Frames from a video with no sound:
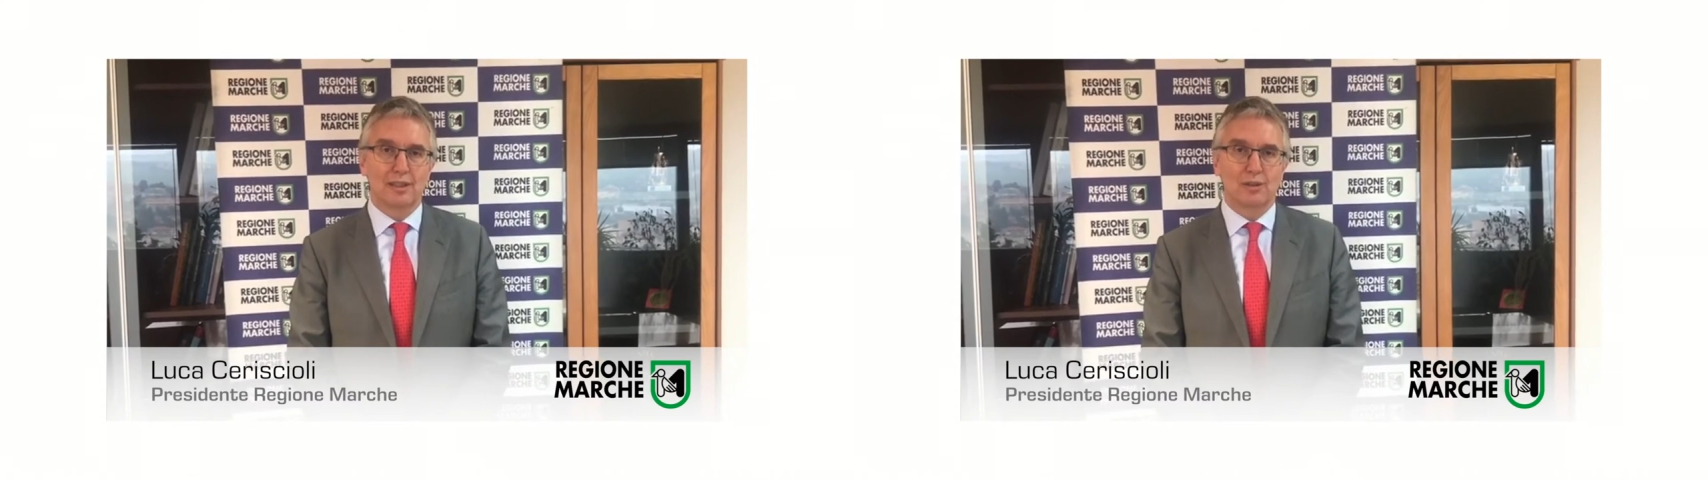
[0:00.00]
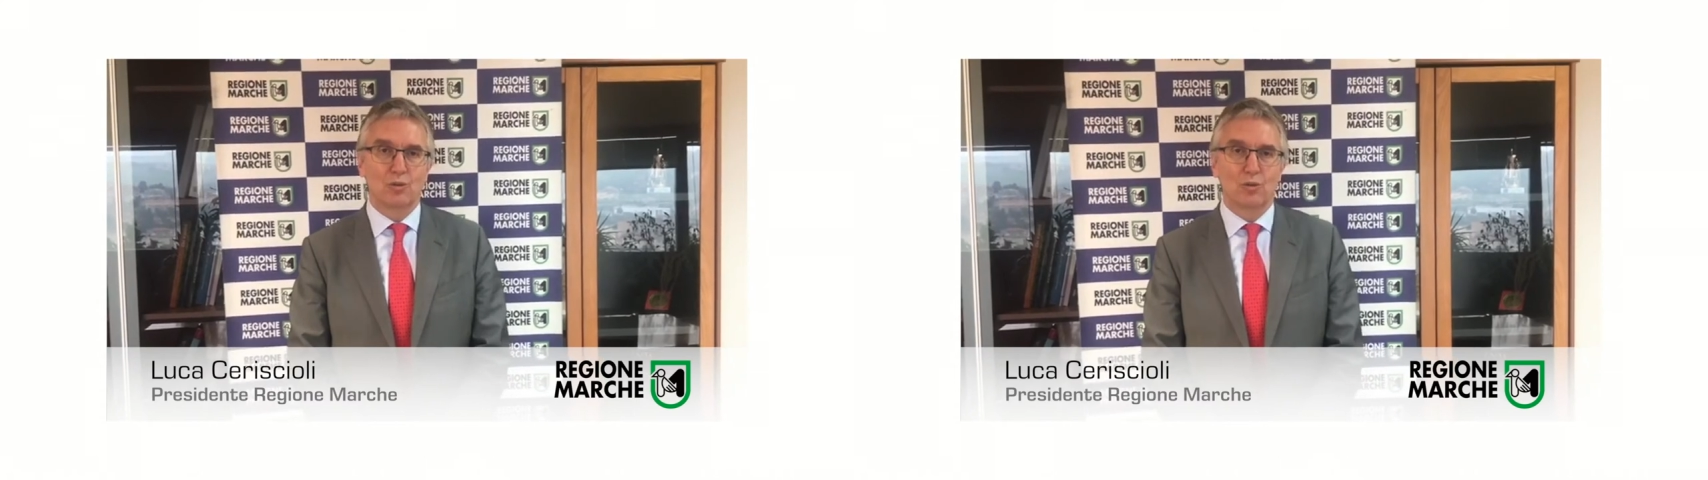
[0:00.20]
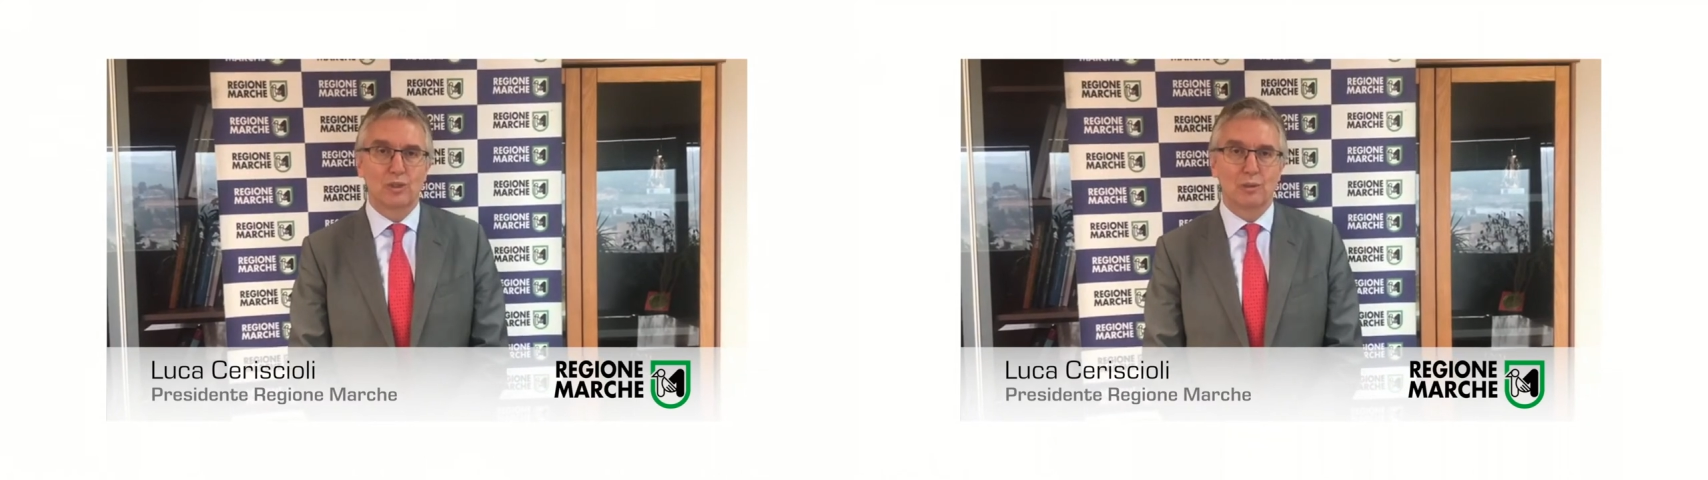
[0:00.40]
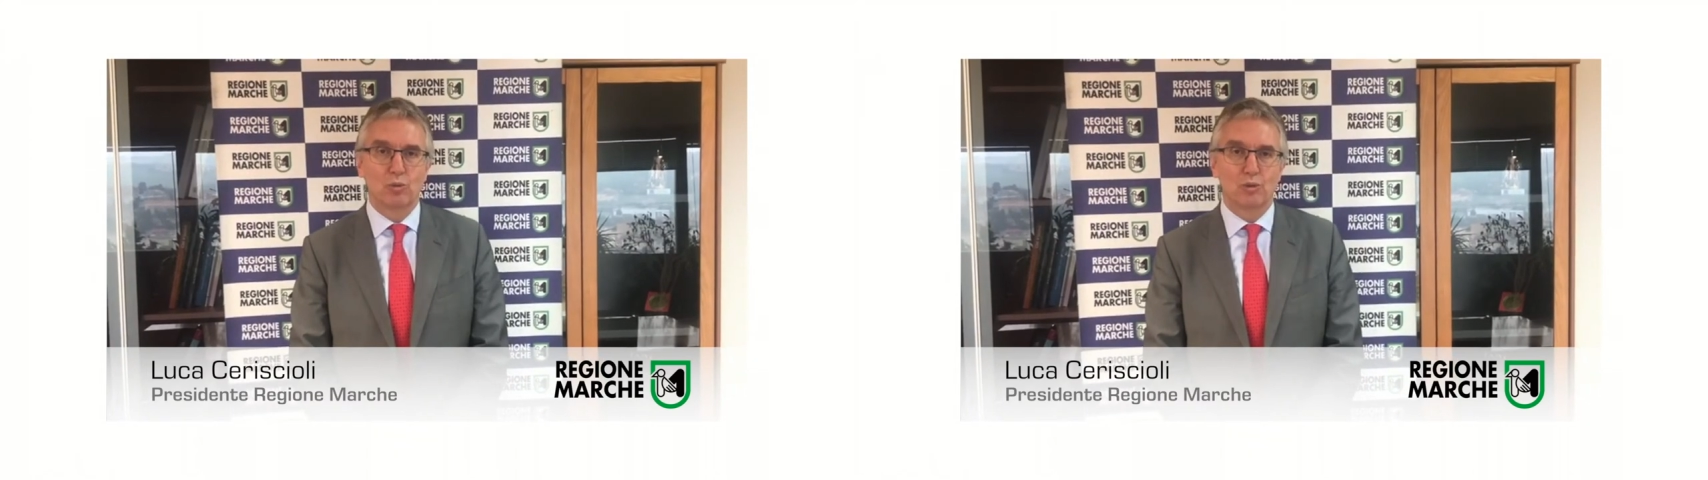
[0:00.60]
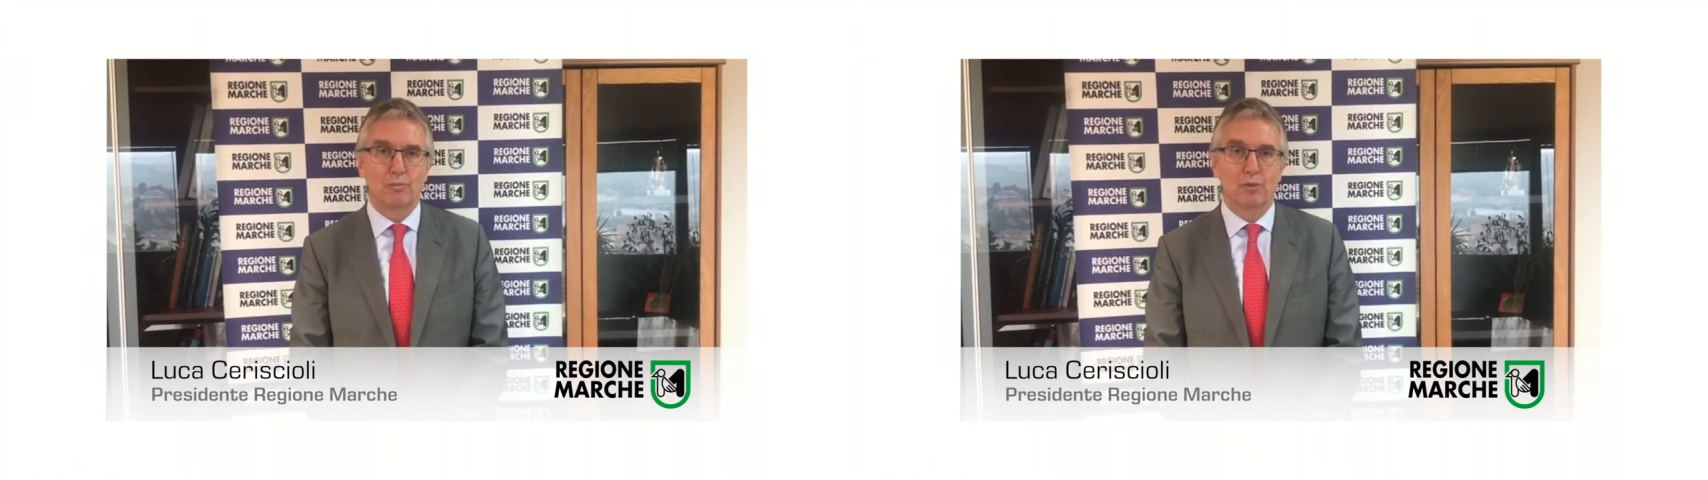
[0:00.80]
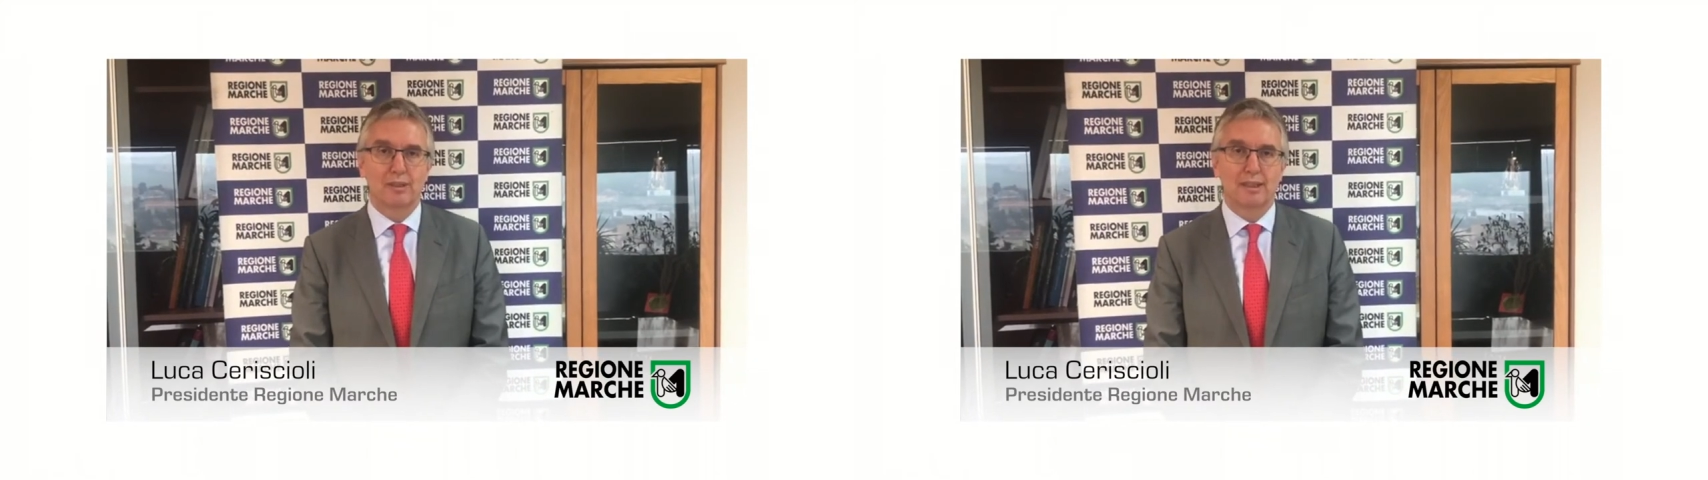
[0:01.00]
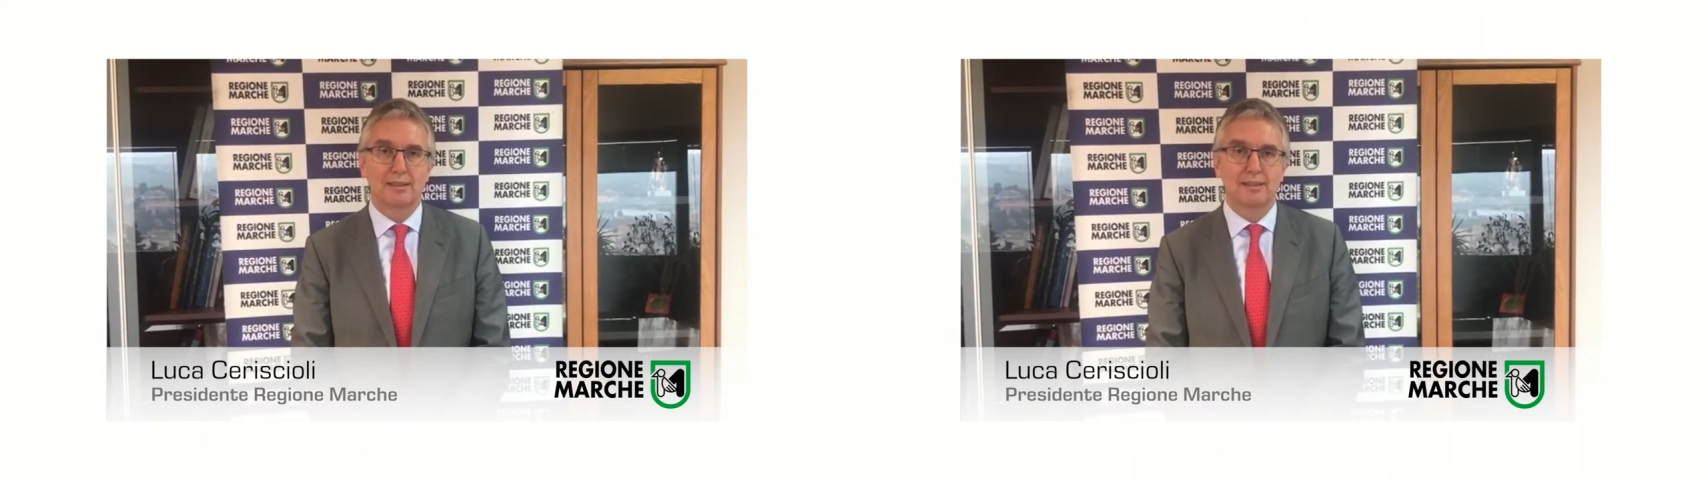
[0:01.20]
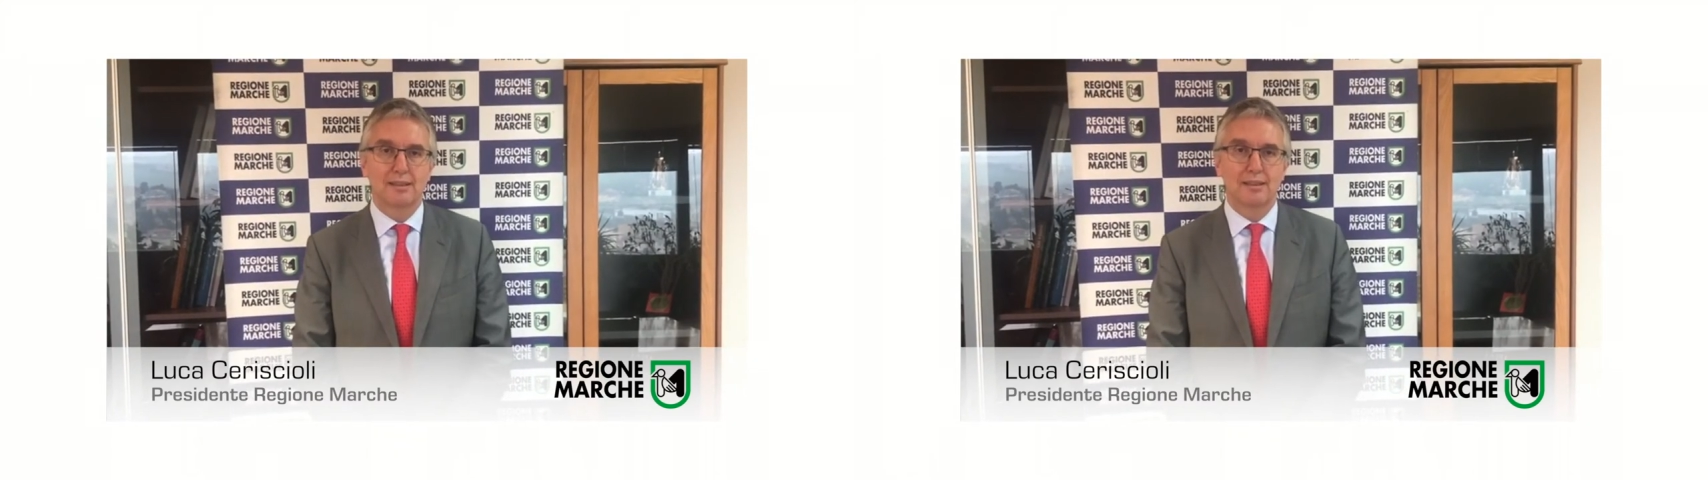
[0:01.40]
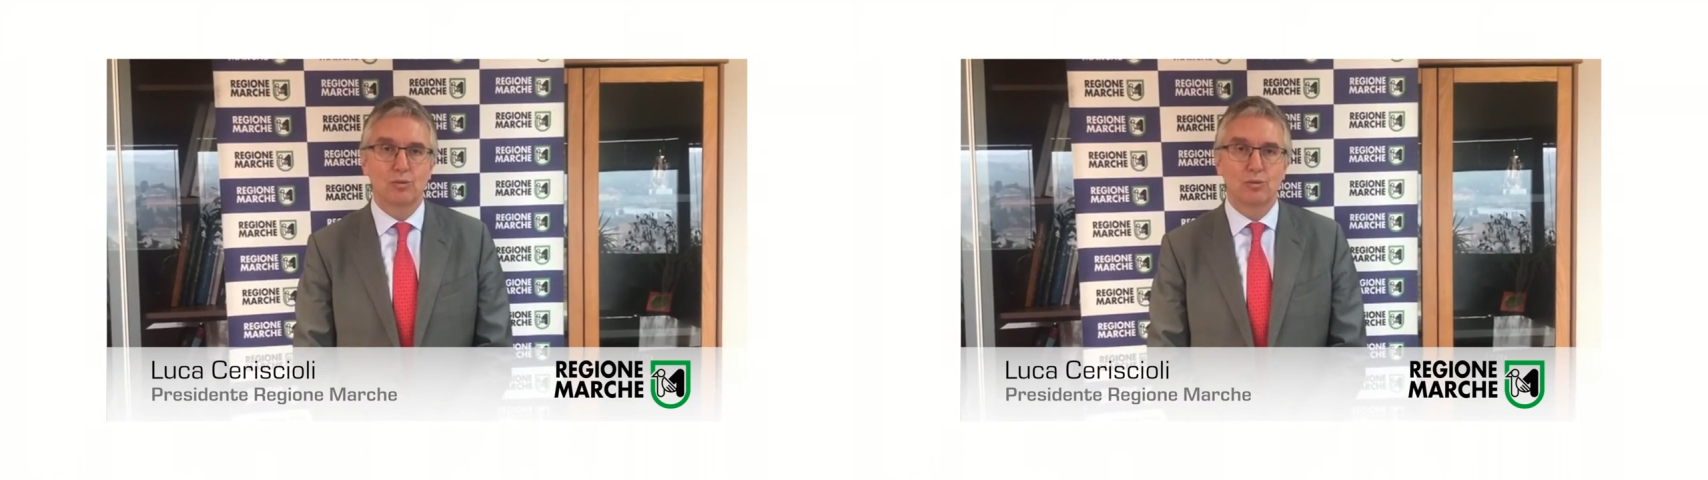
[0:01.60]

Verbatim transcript: dando un contributo importante.